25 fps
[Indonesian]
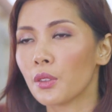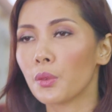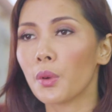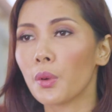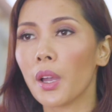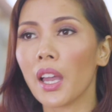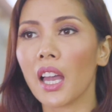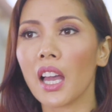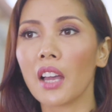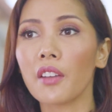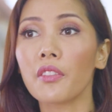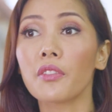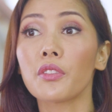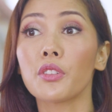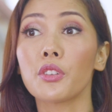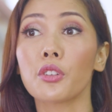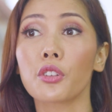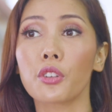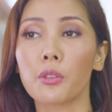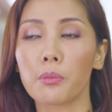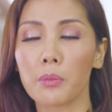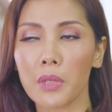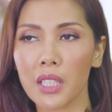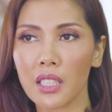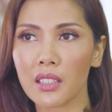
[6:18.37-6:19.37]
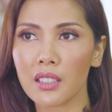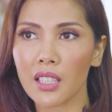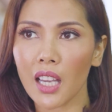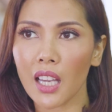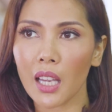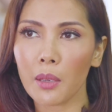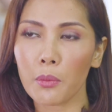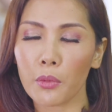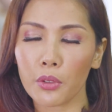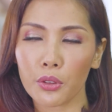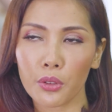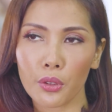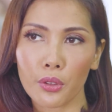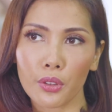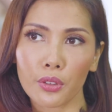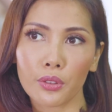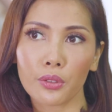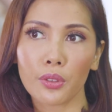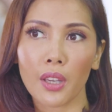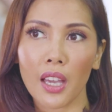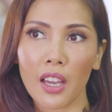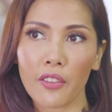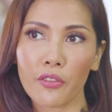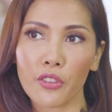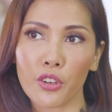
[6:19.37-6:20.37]
to have your me time atau
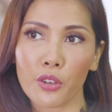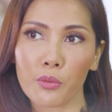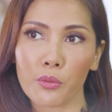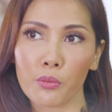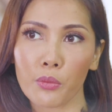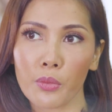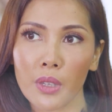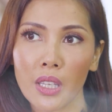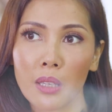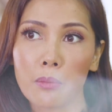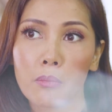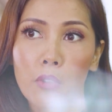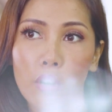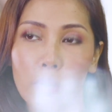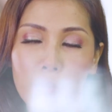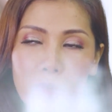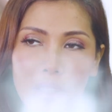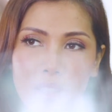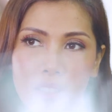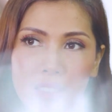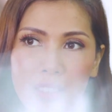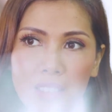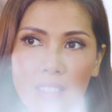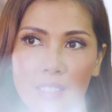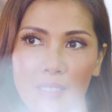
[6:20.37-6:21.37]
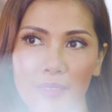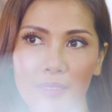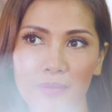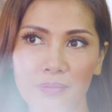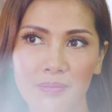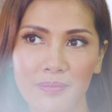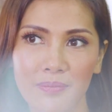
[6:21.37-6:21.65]
to have your me moments.